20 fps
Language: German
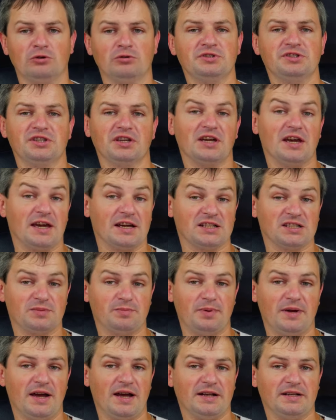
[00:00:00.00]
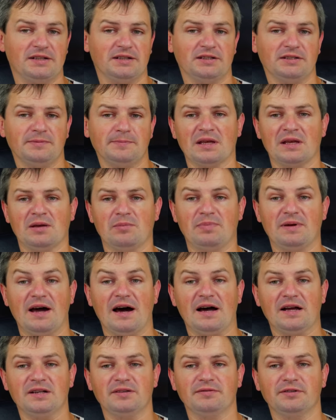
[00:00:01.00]
Unsere Experten
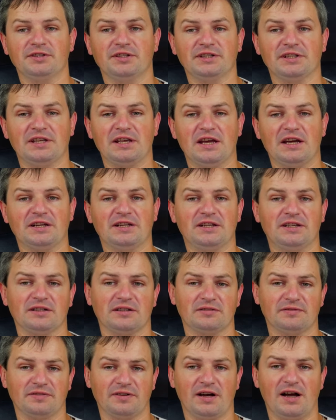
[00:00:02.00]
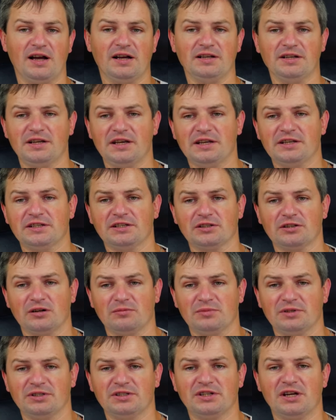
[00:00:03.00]
beantworten gerne Ihre Fragen in den
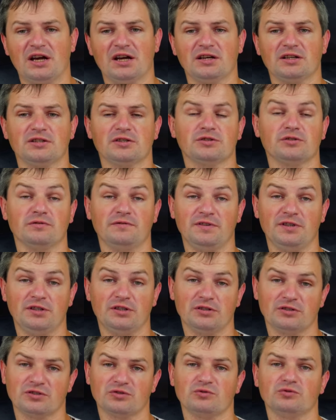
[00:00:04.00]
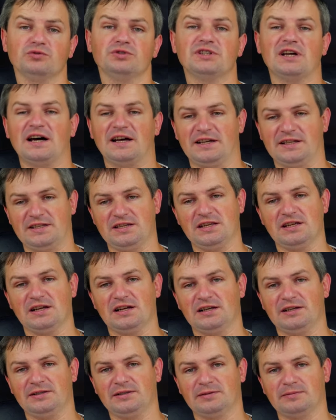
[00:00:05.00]
Kommentaren zu Videos und
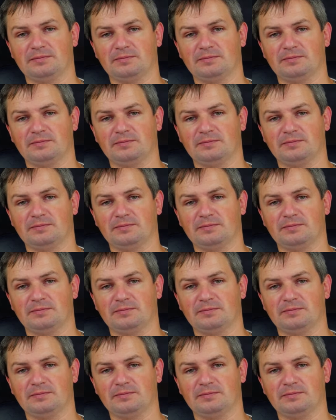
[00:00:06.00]
Artikeln.